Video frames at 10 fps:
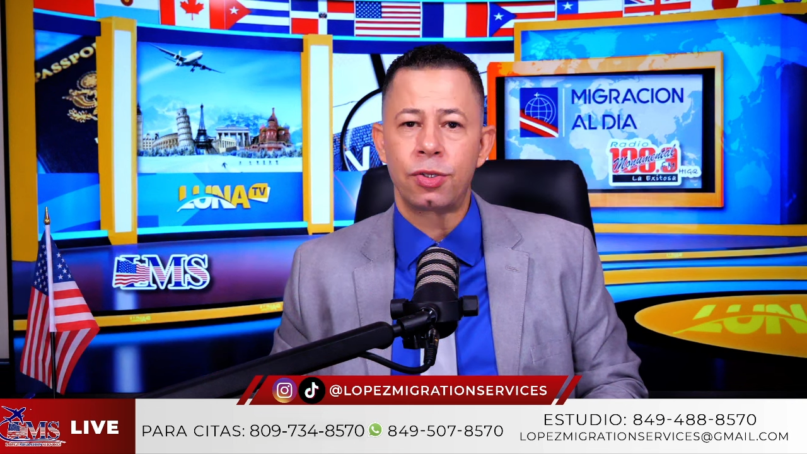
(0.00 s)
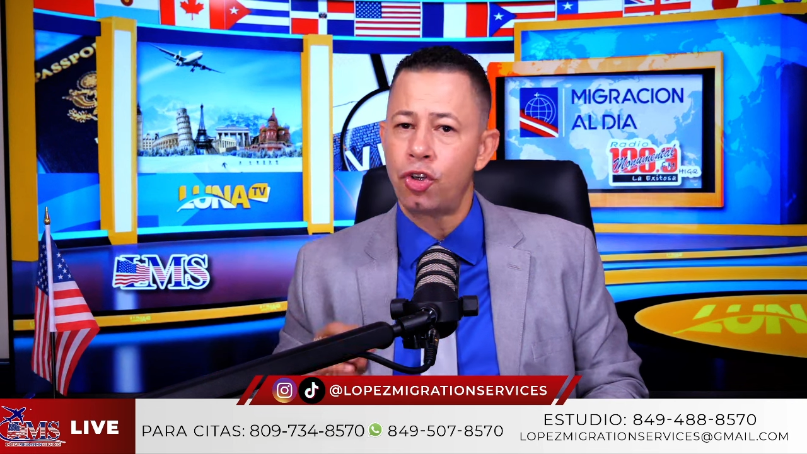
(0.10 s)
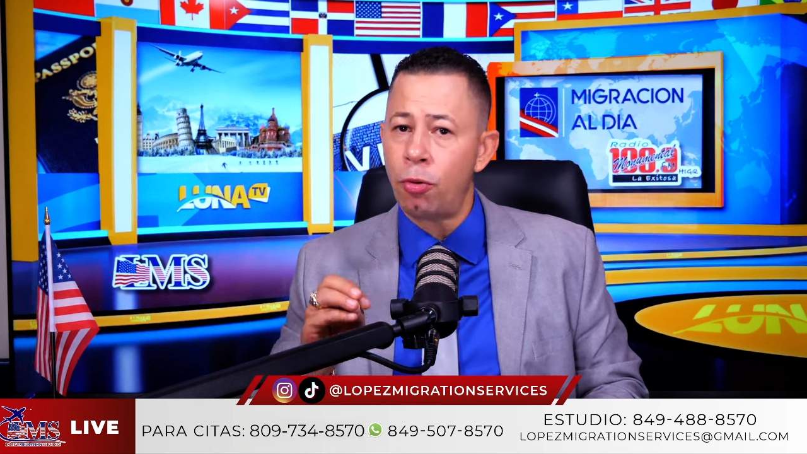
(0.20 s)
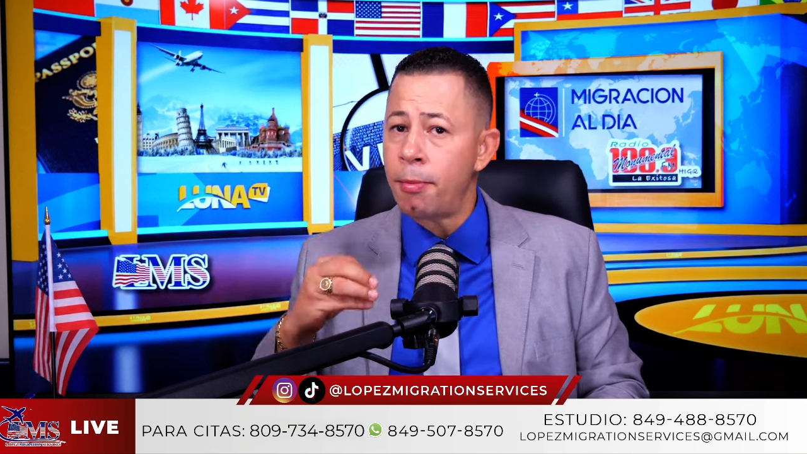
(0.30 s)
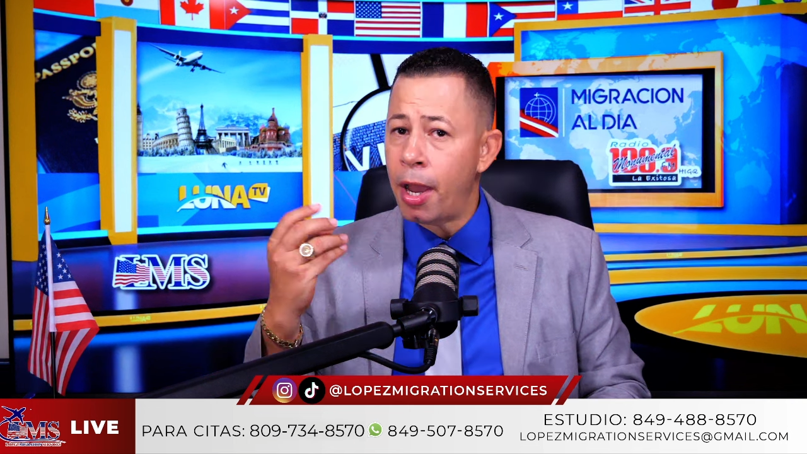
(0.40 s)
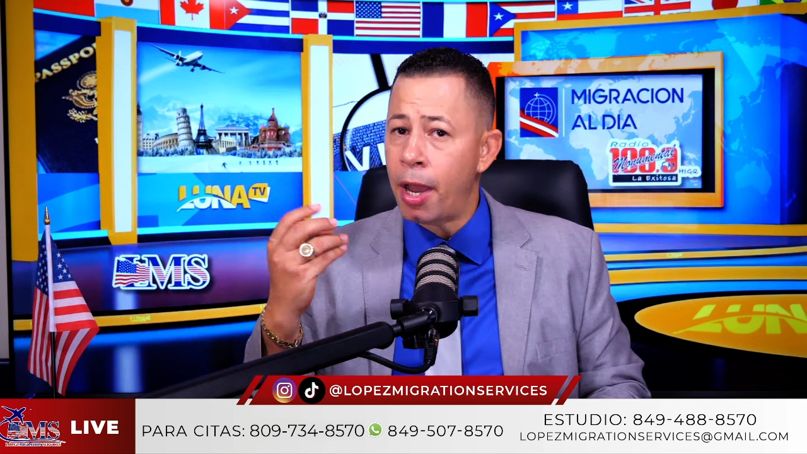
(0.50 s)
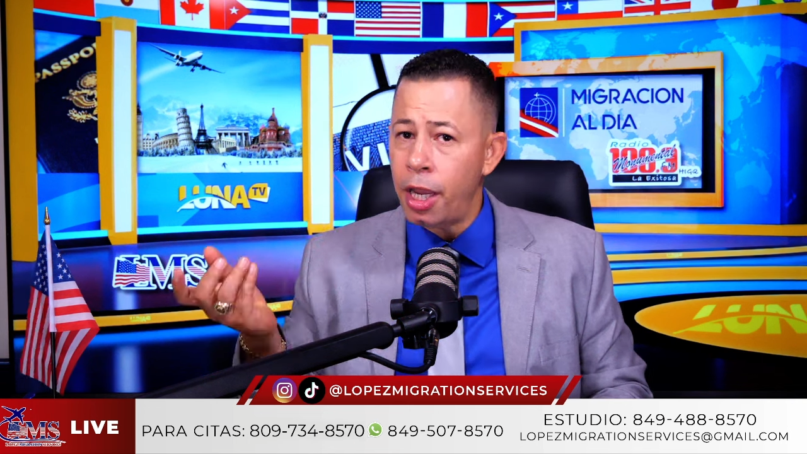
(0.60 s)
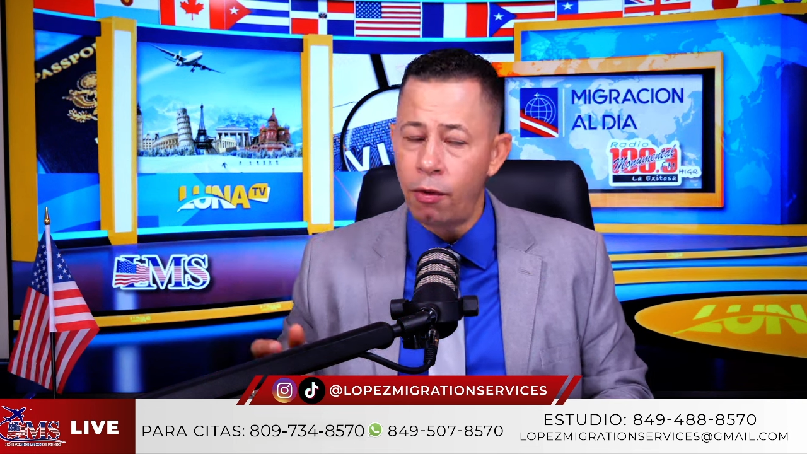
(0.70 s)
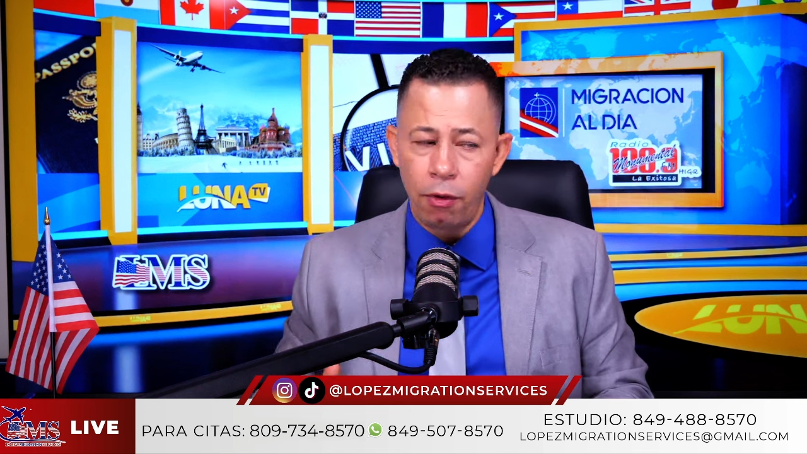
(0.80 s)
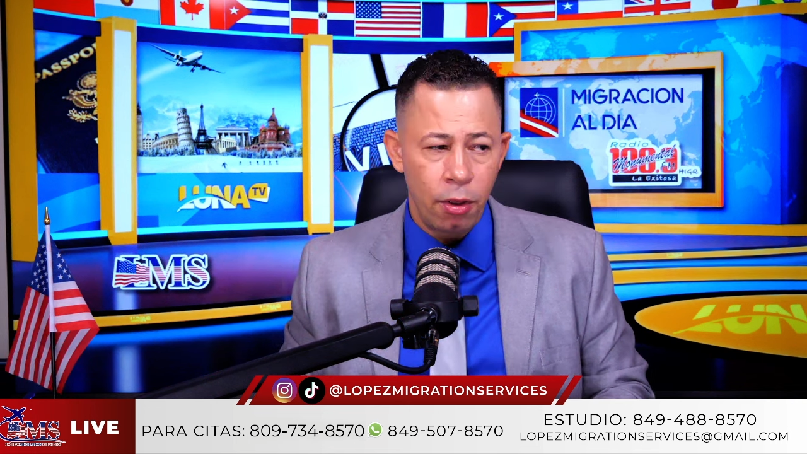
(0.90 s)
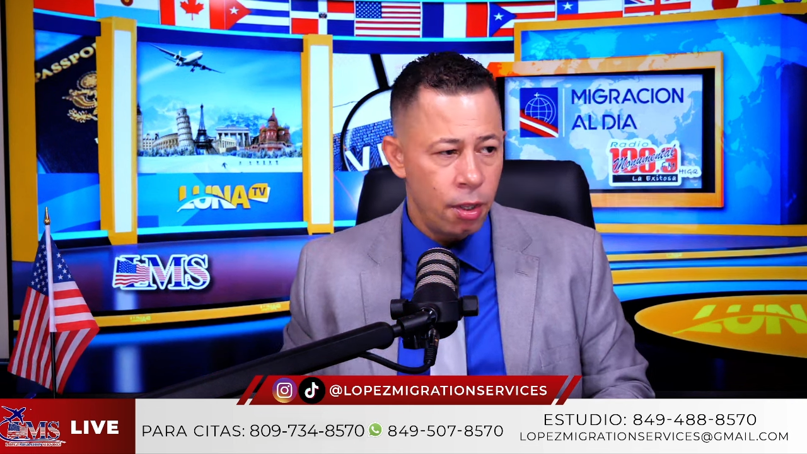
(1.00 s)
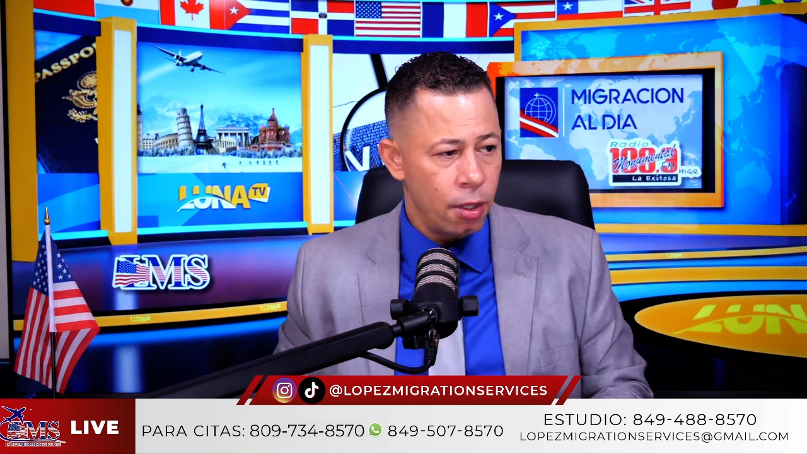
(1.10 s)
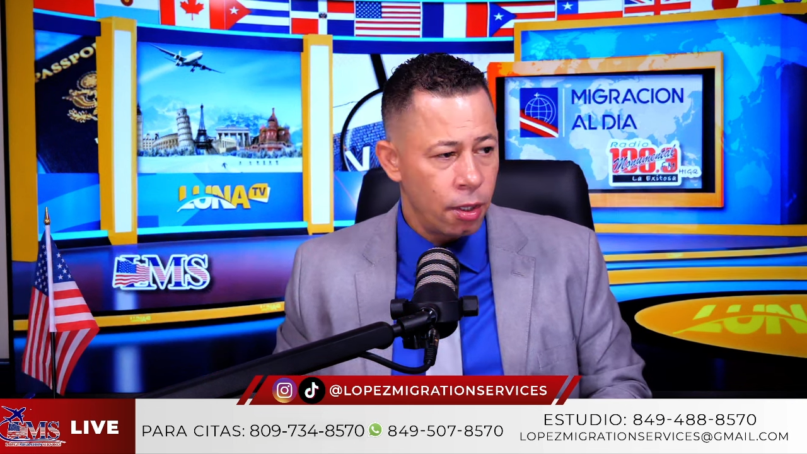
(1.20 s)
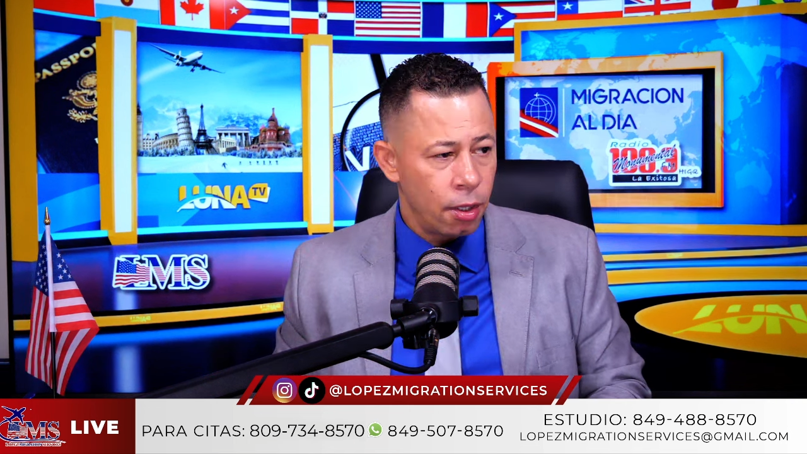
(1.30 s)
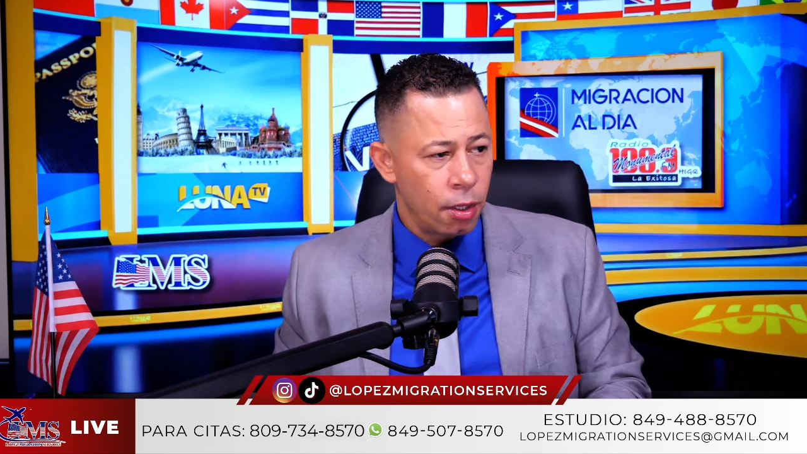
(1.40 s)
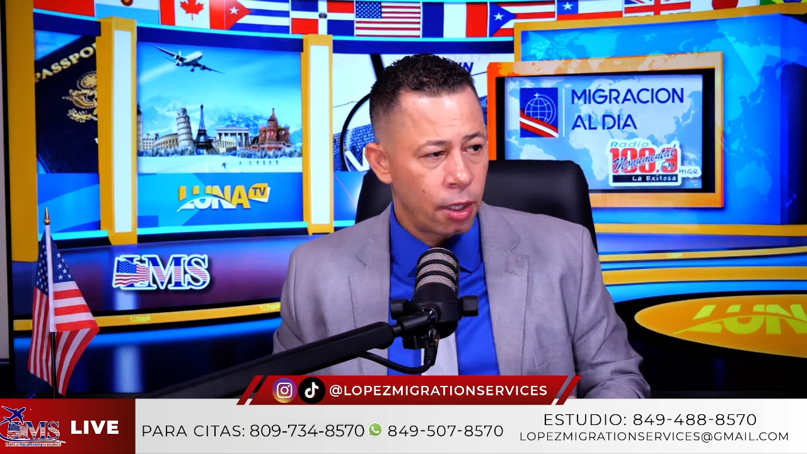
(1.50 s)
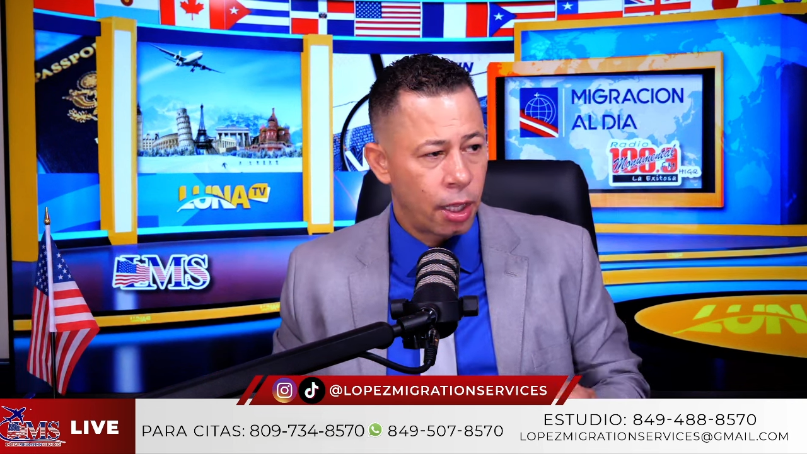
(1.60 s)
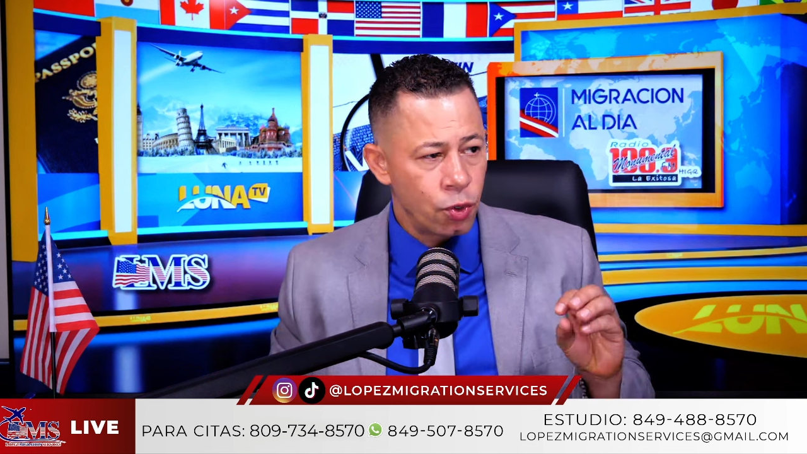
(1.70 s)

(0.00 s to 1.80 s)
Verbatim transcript: Yo me imagino que